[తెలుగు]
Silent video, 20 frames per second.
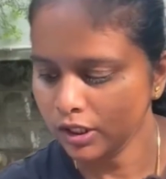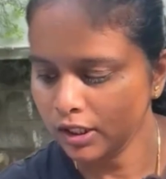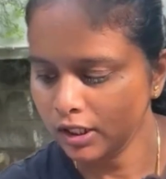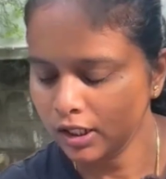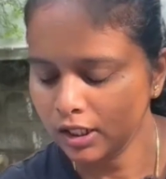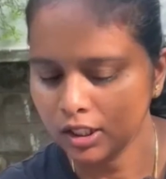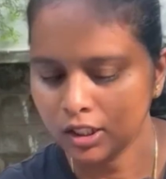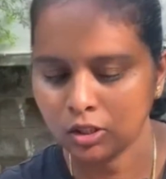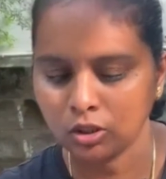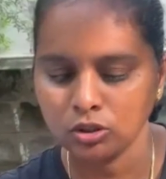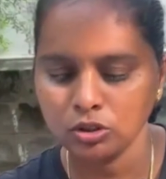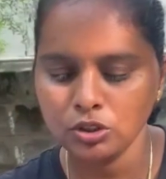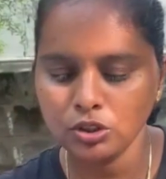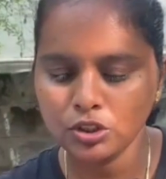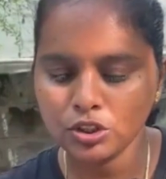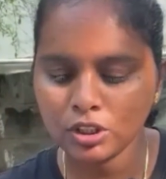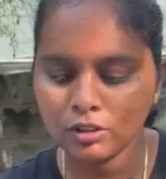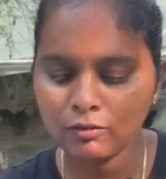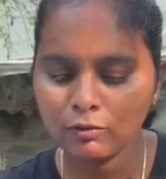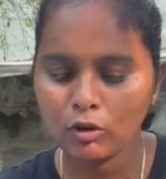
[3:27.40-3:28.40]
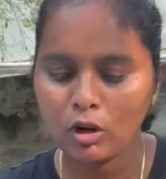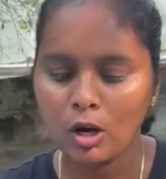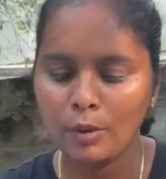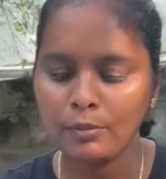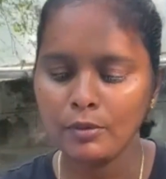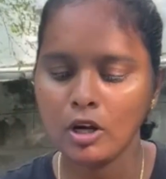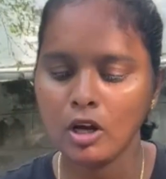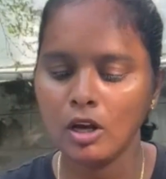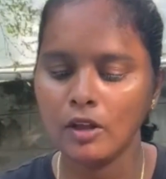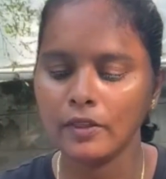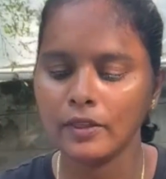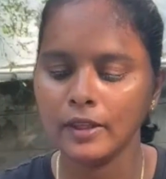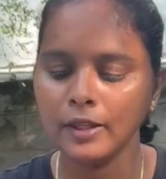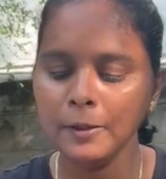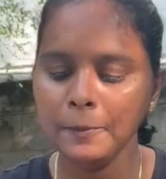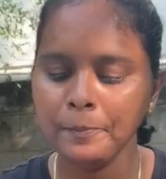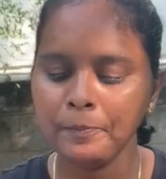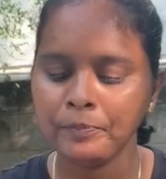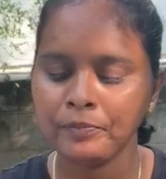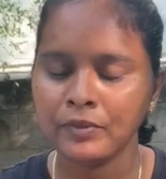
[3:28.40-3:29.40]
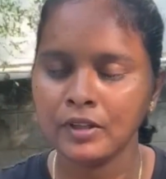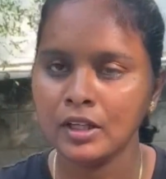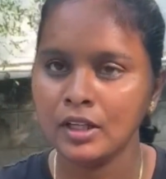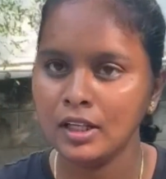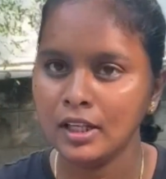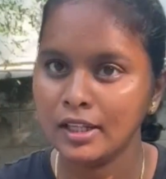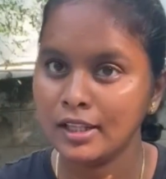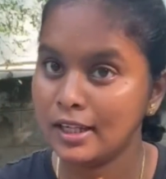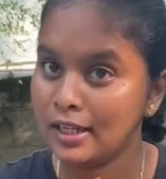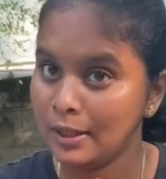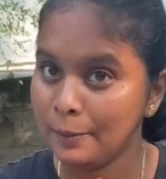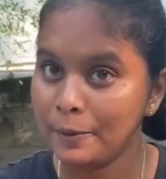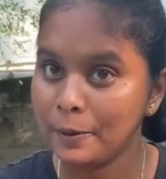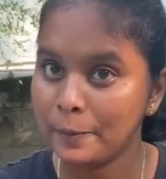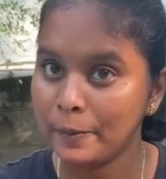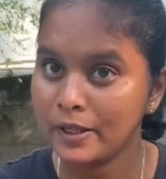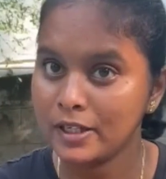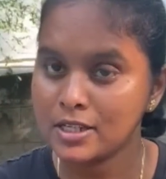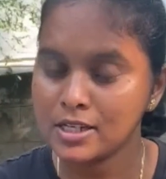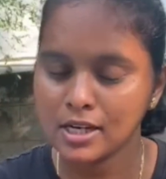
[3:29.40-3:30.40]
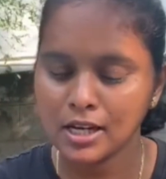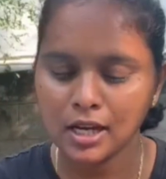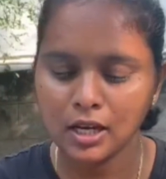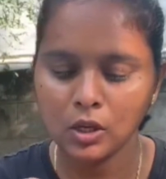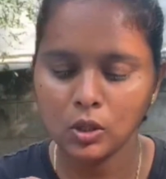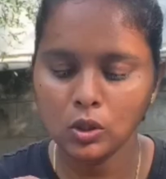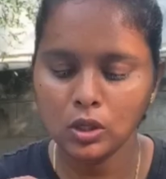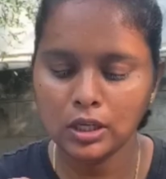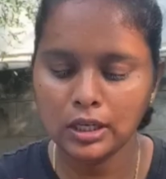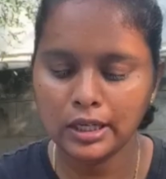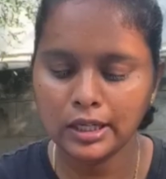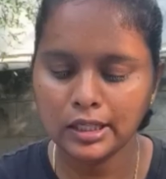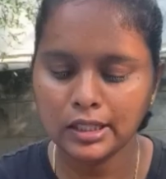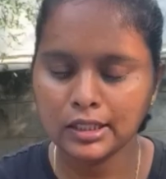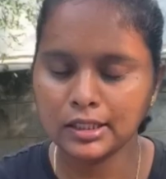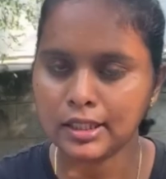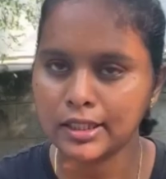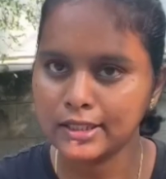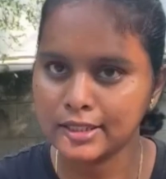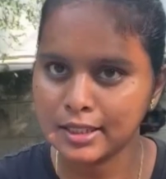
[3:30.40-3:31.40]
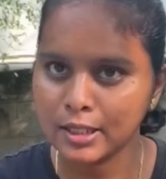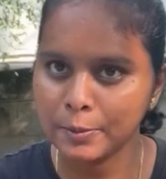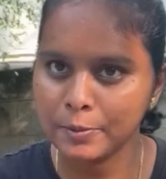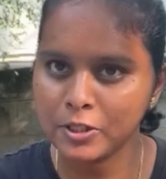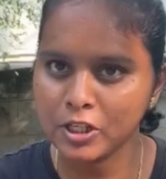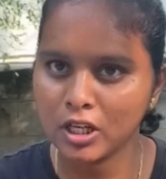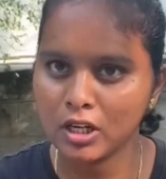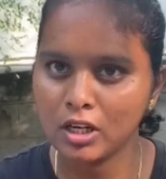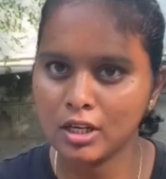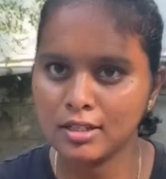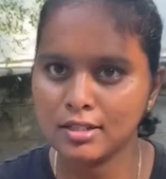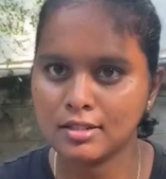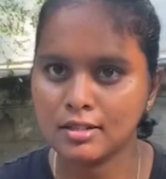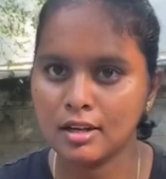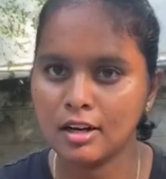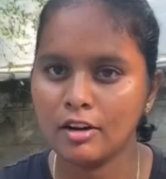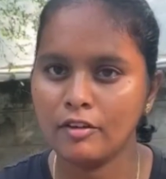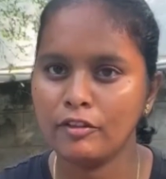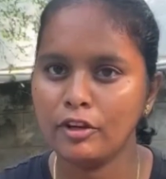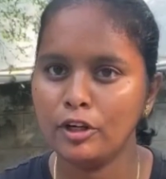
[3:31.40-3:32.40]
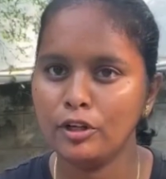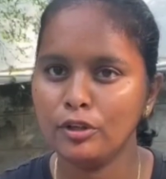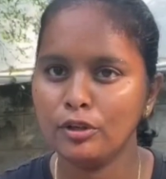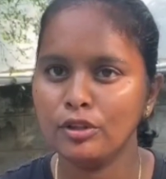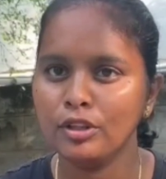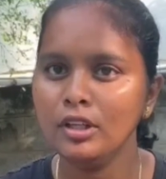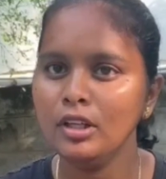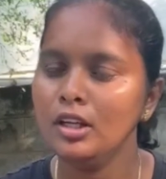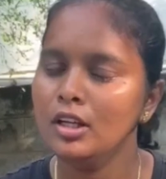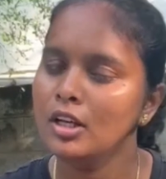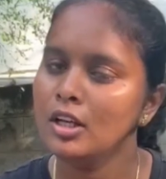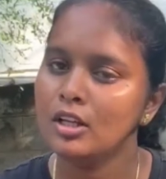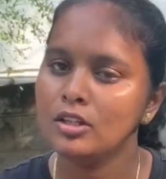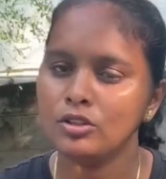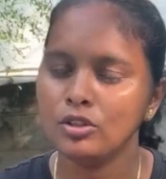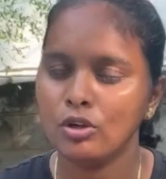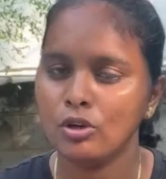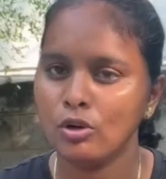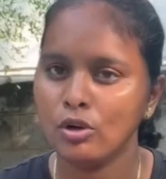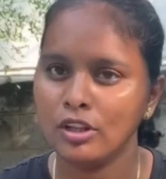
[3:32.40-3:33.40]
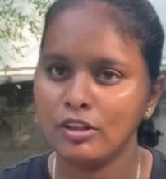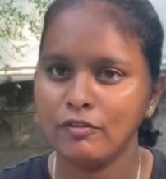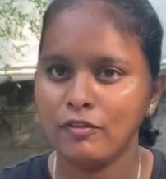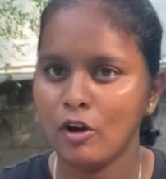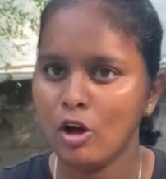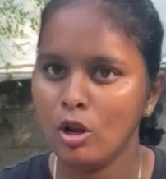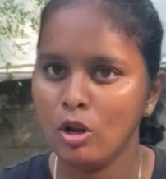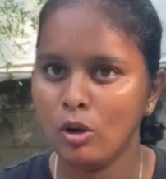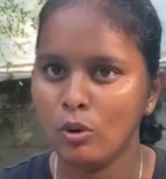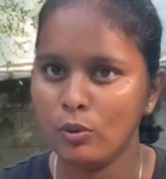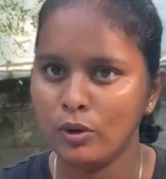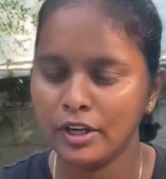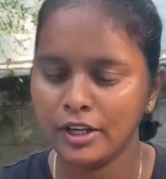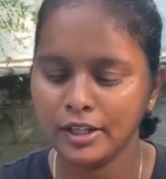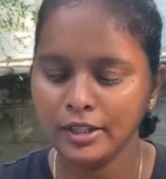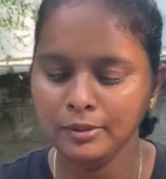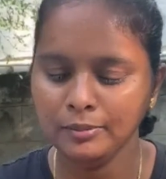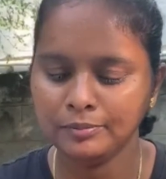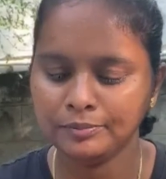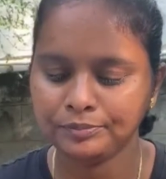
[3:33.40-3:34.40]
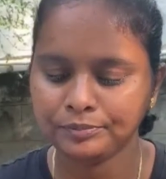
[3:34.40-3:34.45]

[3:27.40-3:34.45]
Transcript: ఇది కొంచెం గా ఉంది ఇది ఎలా ప్రిపేర్ చేయాలో లింక్ డిస్క్రిప్షన్లో ఇస్తాను ఆ వీడియోది సో అది ఫాలో అవ్వండి